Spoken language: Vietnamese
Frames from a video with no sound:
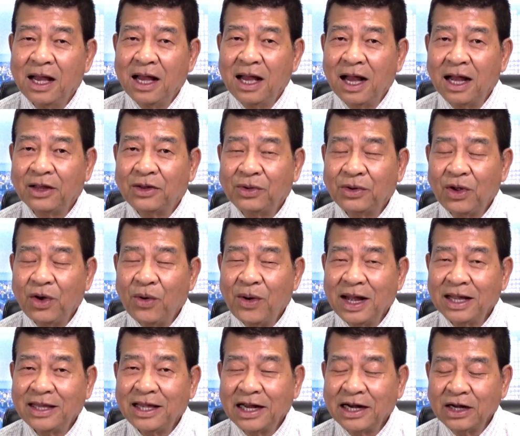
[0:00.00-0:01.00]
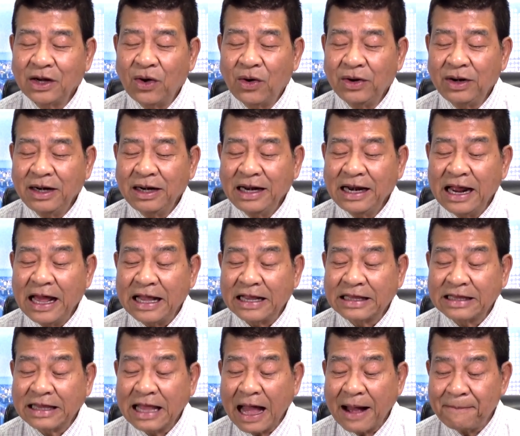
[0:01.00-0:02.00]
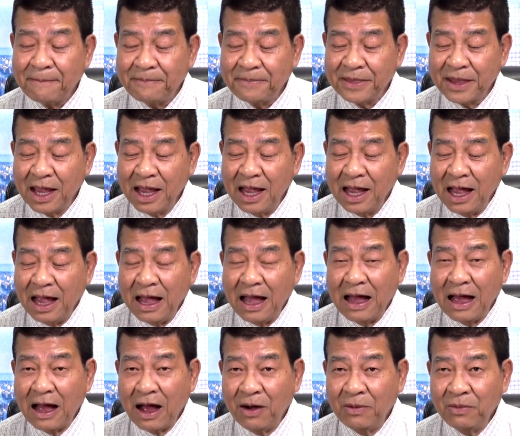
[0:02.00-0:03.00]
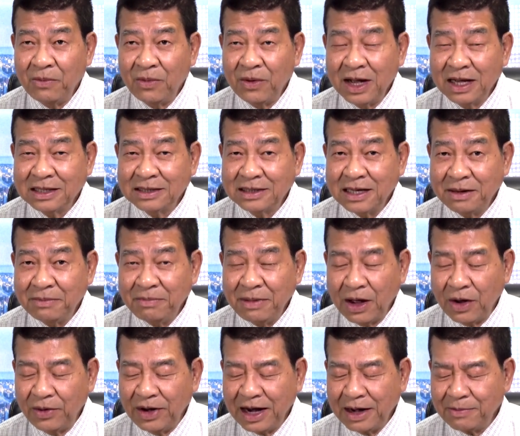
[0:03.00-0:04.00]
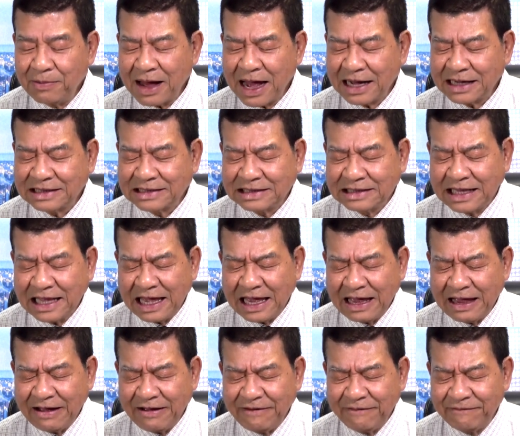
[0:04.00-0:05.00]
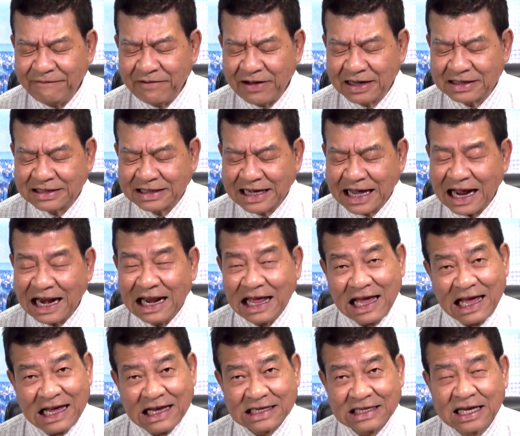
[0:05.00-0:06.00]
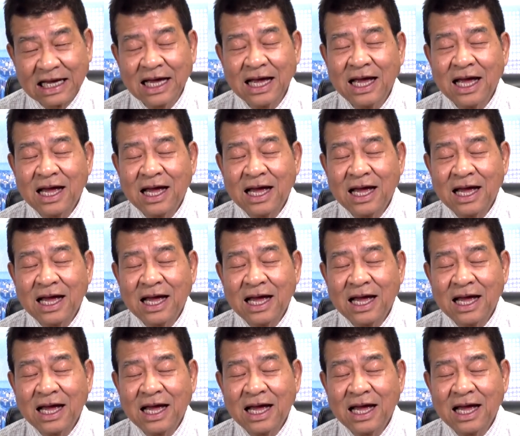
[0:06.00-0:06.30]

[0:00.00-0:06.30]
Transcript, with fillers: ở thủ đô Hoa Thịnh Đốn để thăm à, ông dân biểu liên bang Steve Scalise,